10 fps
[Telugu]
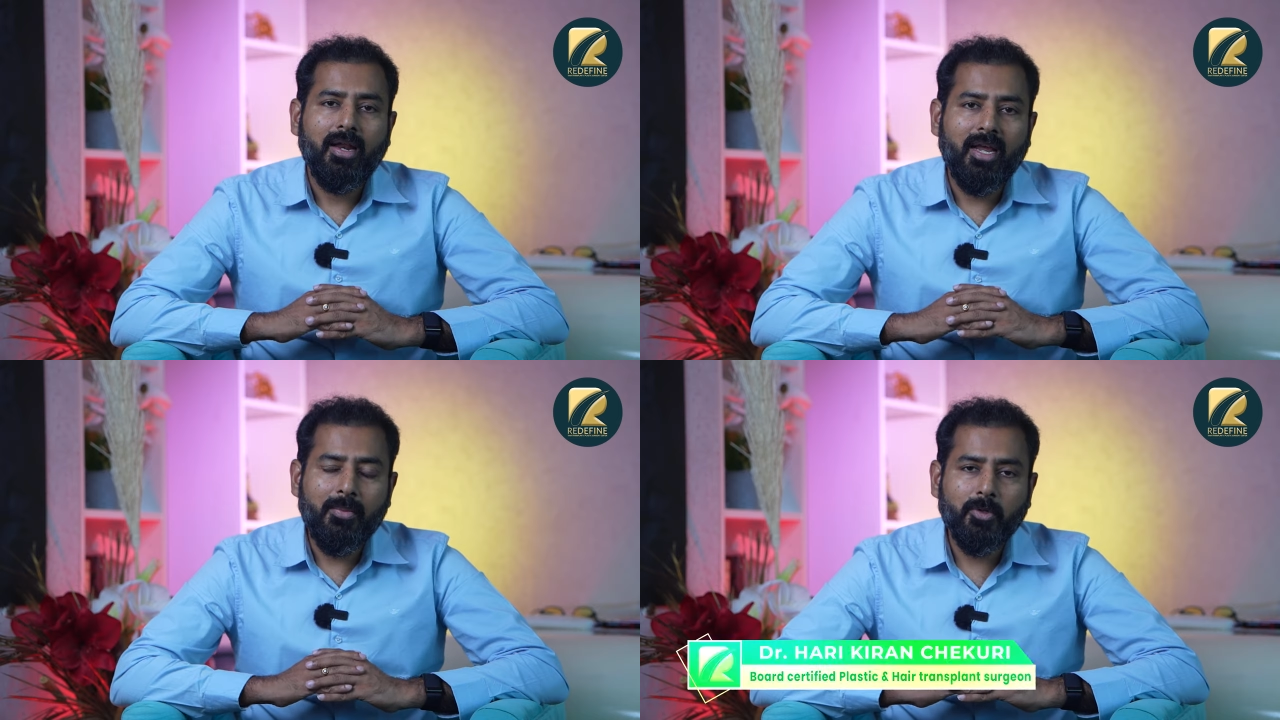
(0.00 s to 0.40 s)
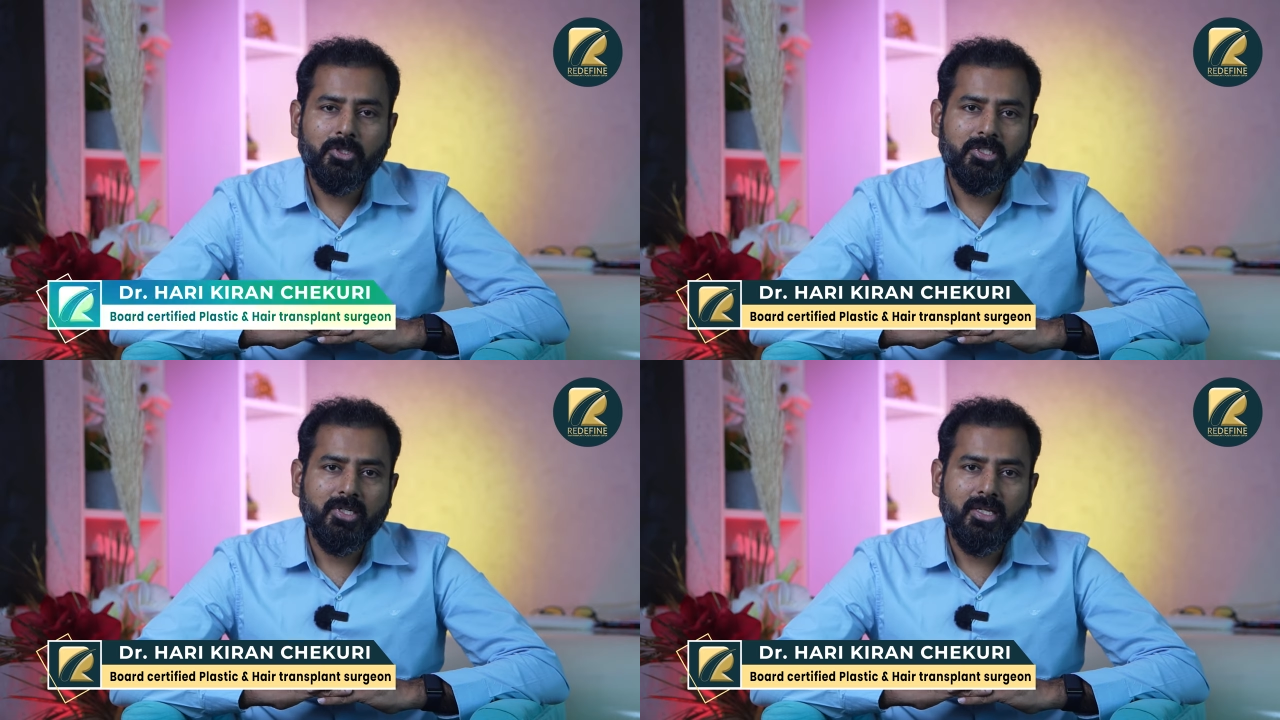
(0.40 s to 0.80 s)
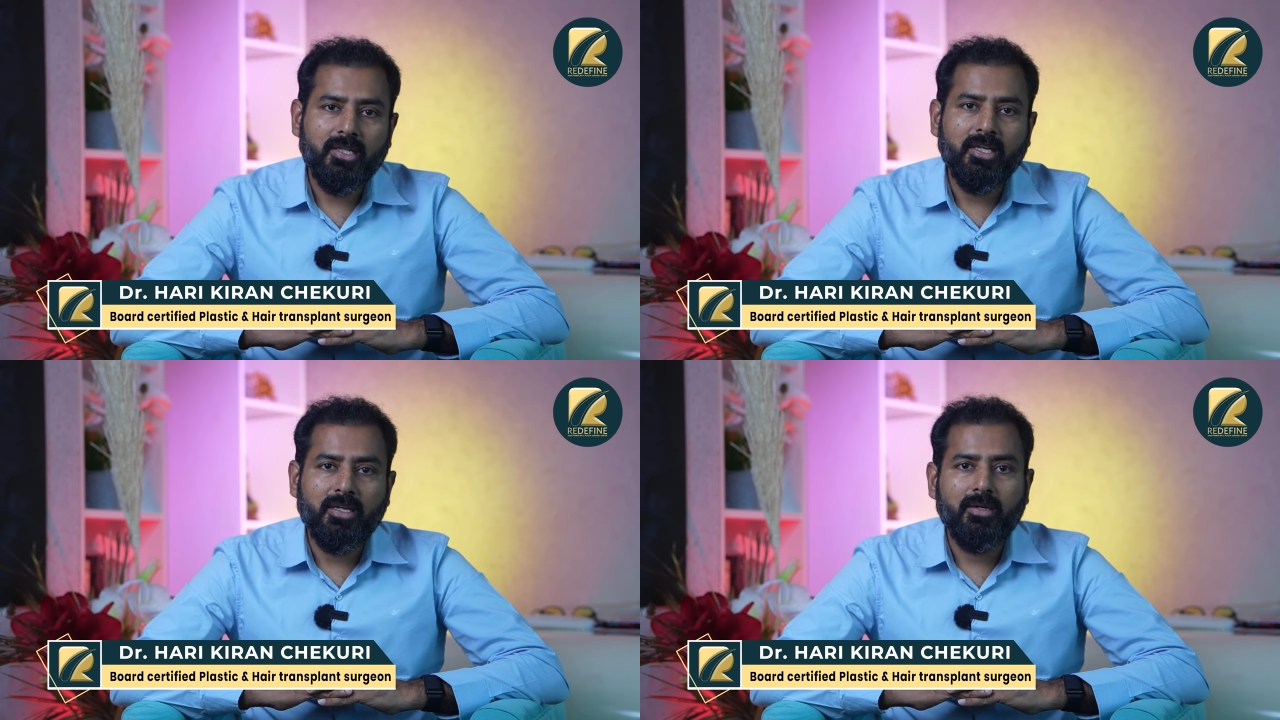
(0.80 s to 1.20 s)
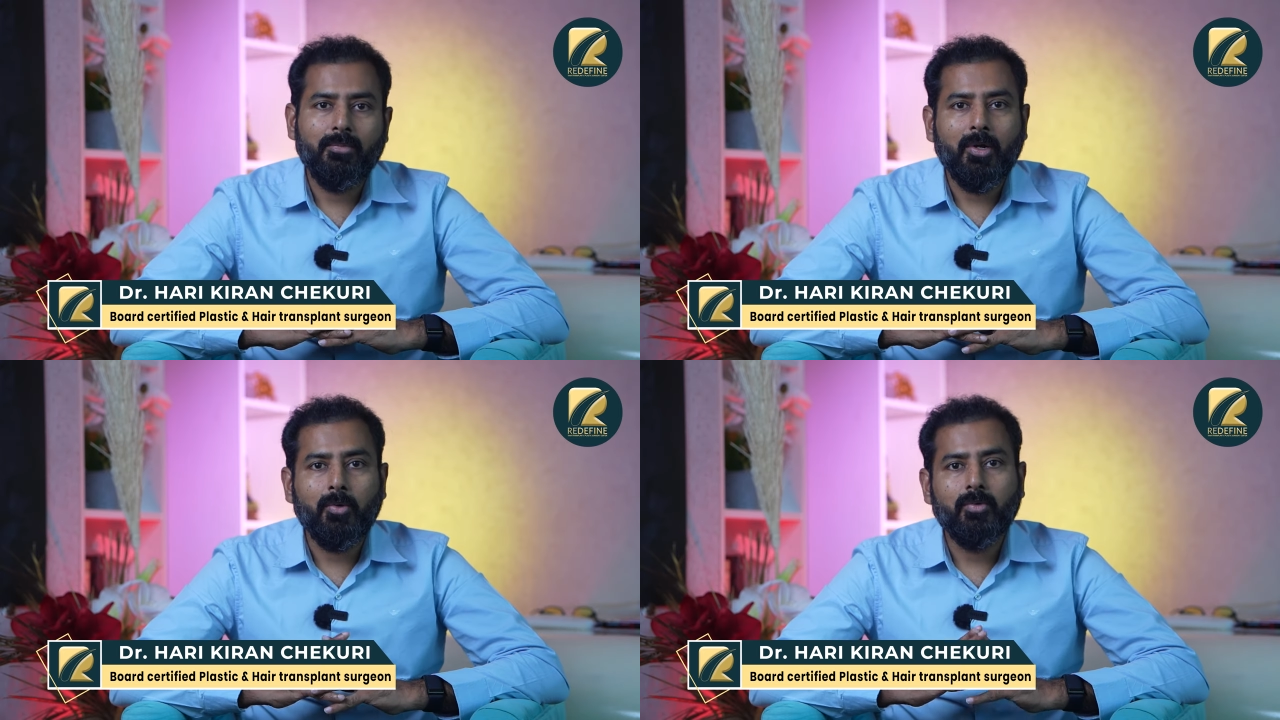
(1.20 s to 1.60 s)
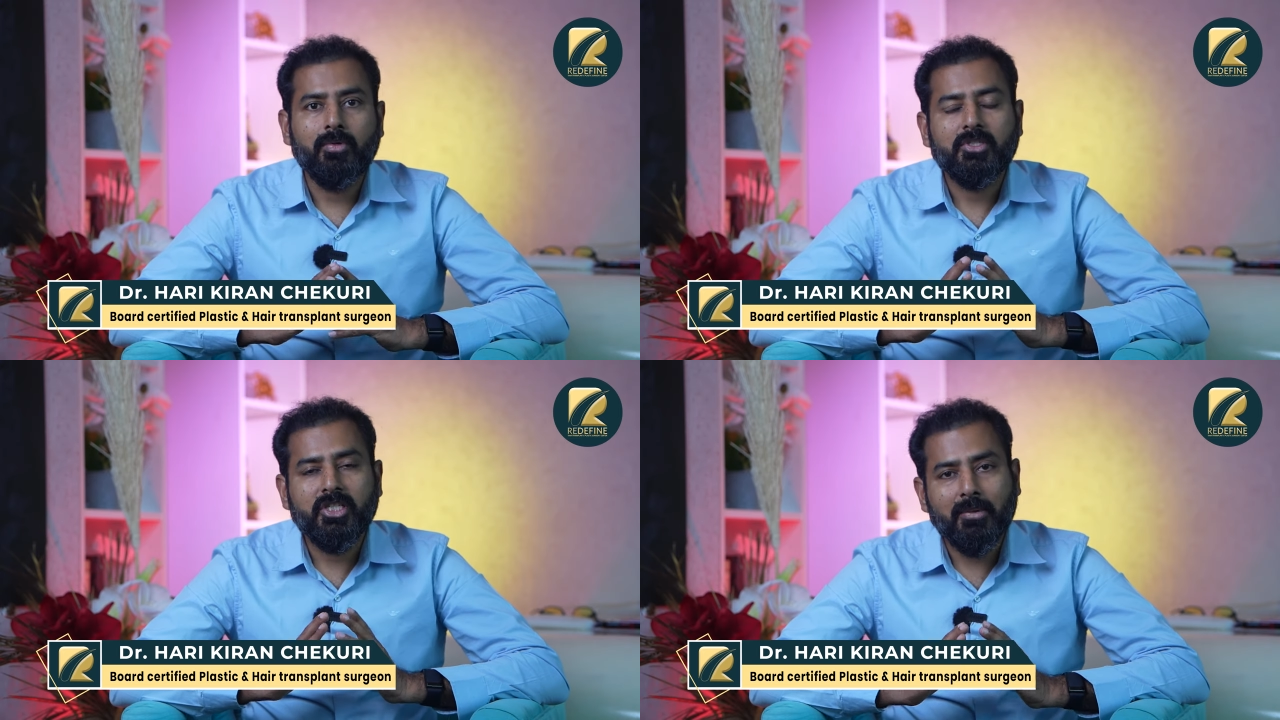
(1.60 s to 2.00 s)
లైపోసెక్షన్ అనేది మనం
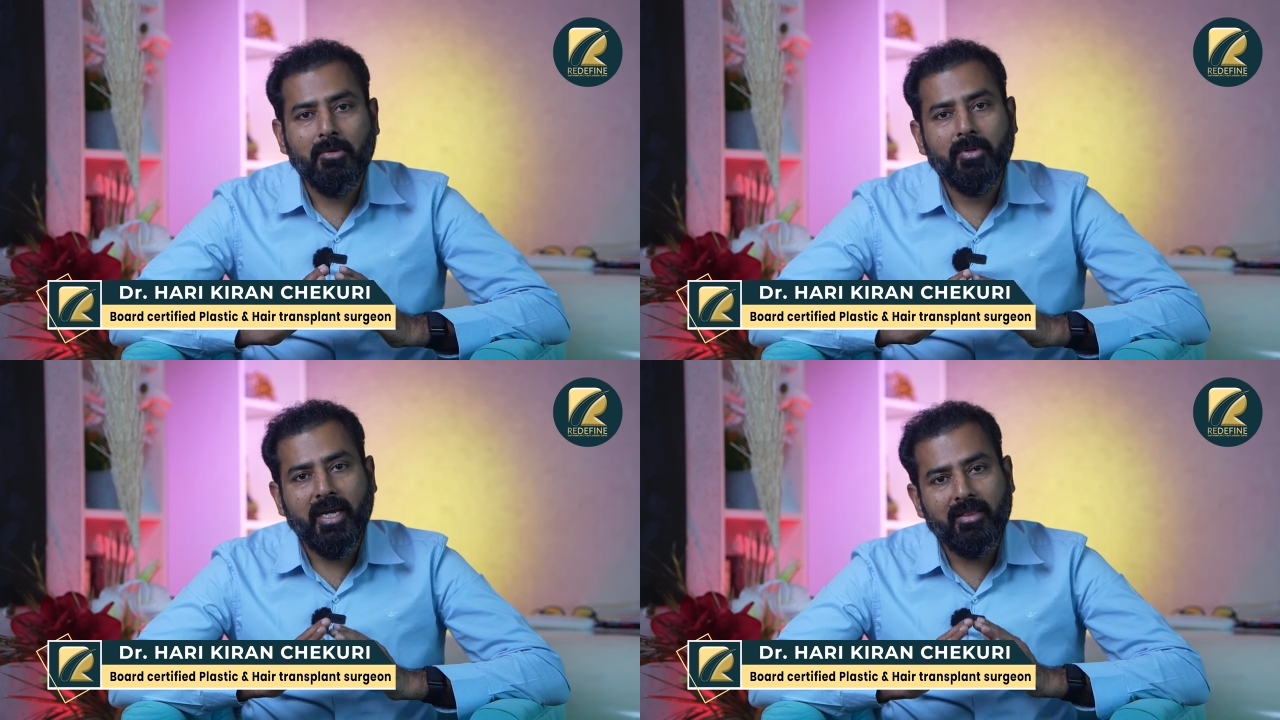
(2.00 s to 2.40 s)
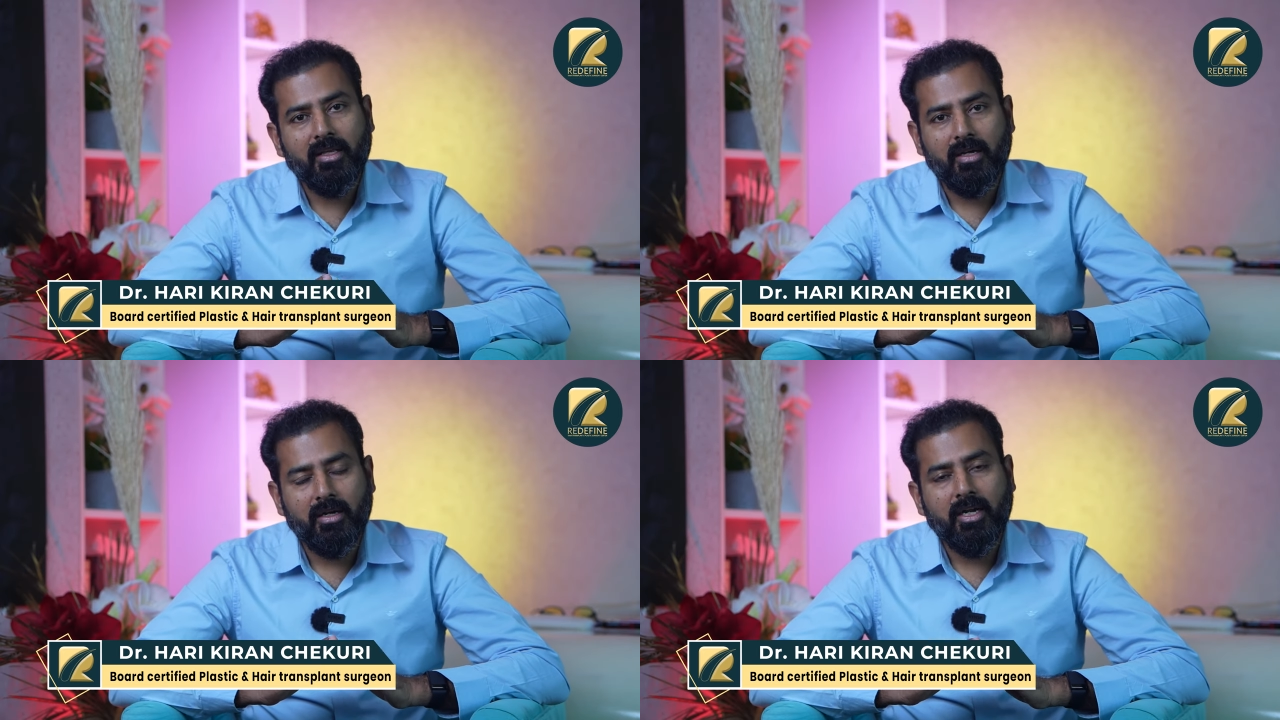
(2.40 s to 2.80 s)
చర్మం కింద